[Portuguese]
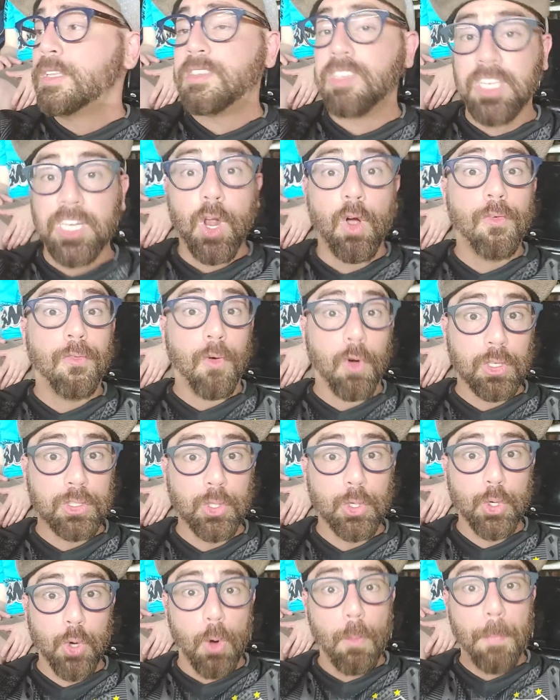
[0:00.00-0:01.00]
Se não
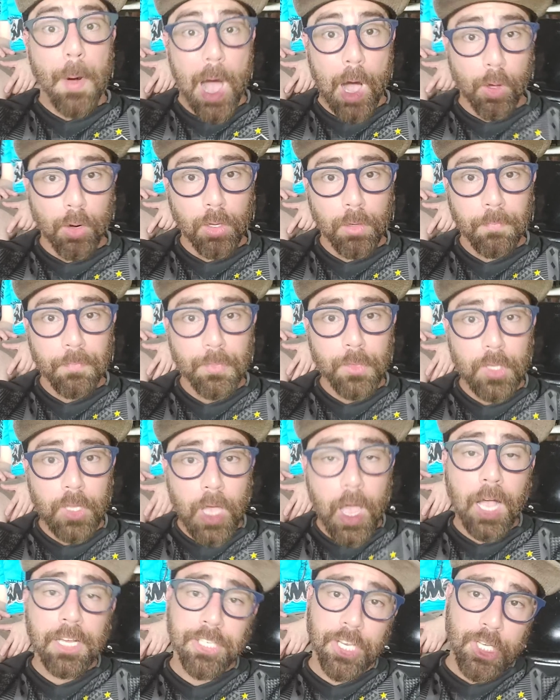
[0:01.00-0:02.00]
fosse o João Paulo,
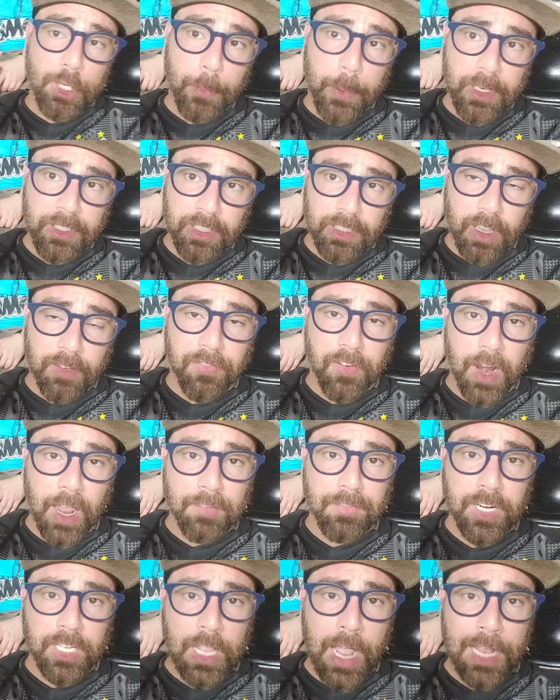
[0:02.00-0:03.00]
a gente precisa falar
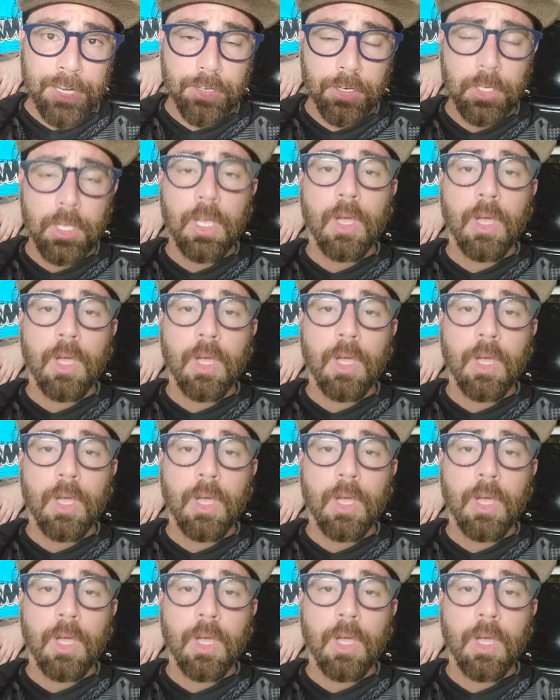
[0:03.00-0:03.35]
a verdade,